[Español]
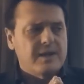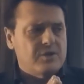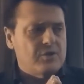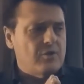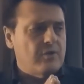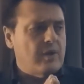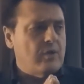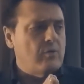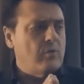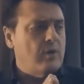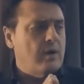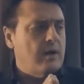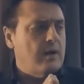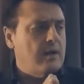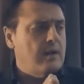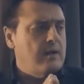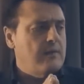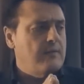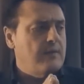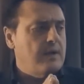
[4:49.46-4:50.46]
Esto da lugar
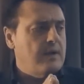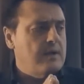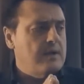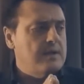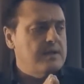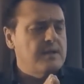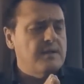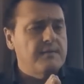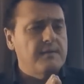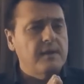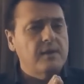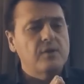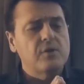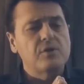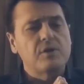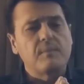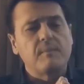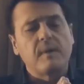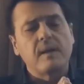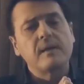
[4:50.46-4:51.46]
a diferentes
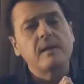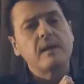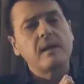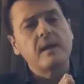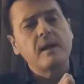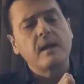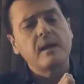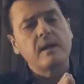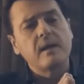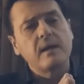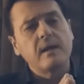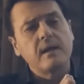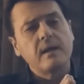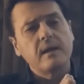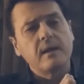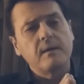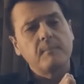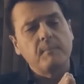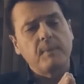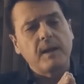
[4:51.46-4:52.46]
efectos en materia
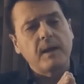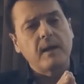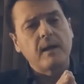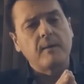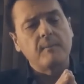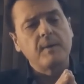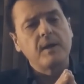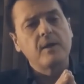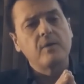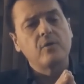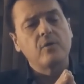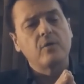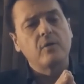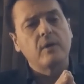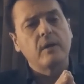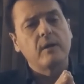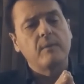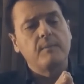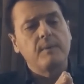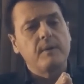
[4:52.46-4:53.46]
de
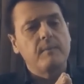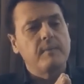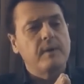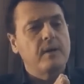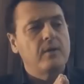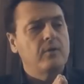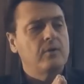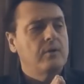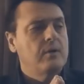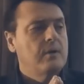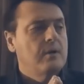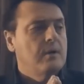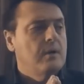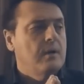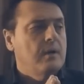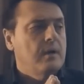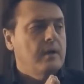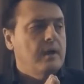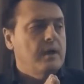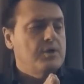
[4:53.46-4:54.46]
emparejamiento. El primero
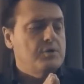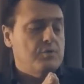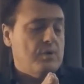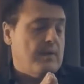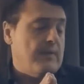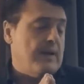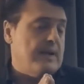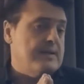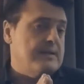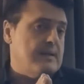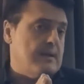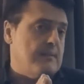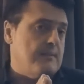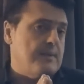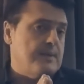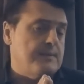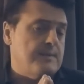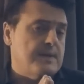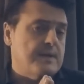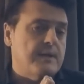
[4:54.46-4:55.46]
es una de las
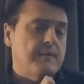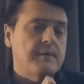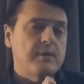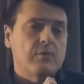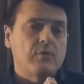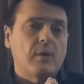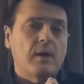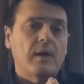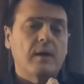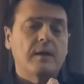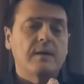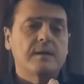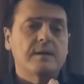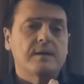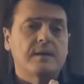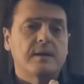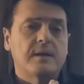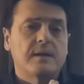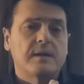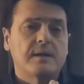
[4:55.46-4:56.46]
trampas más
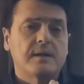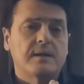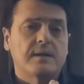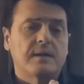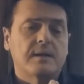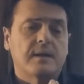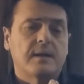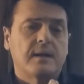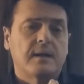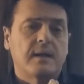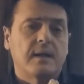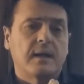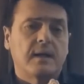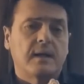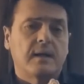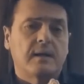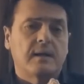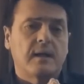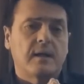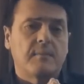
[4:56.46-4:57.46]
habituales, es
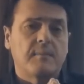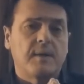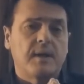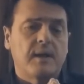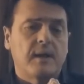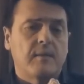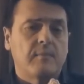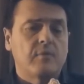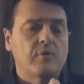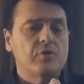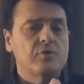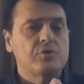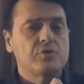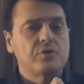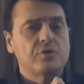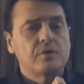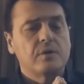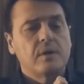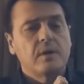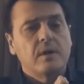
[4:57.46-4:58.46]
que
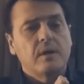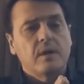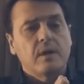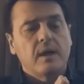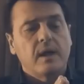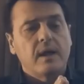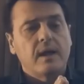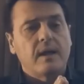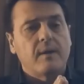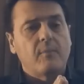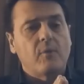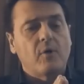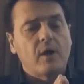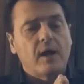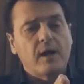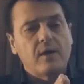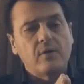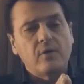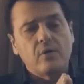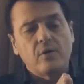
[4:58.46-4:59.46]
terminamos
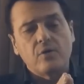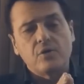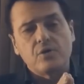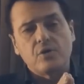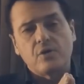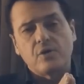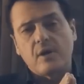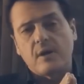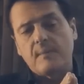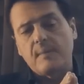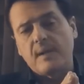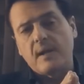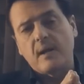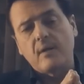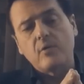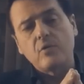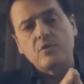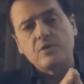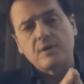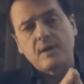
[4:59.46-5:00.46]
enamorándonos o
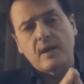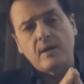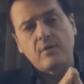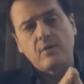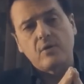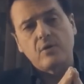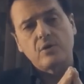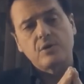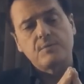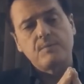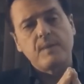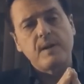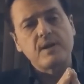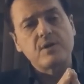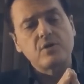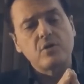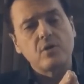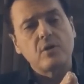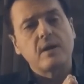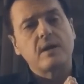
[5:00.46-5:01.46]
terminan gustándonos
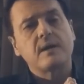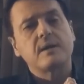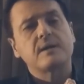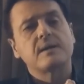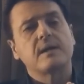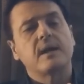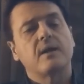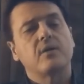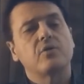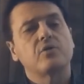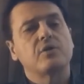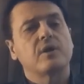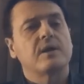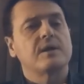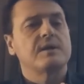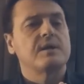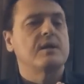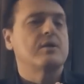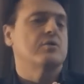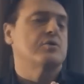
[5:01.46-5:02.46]
personas que nos han
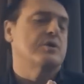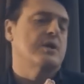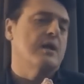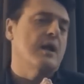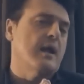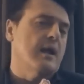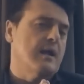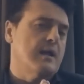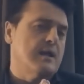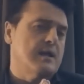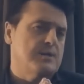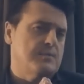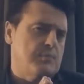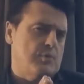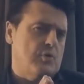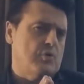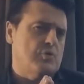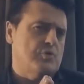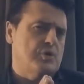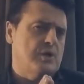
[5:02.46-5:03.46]
sido señaladas
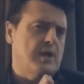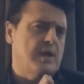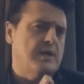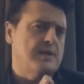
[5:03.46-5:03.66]
por los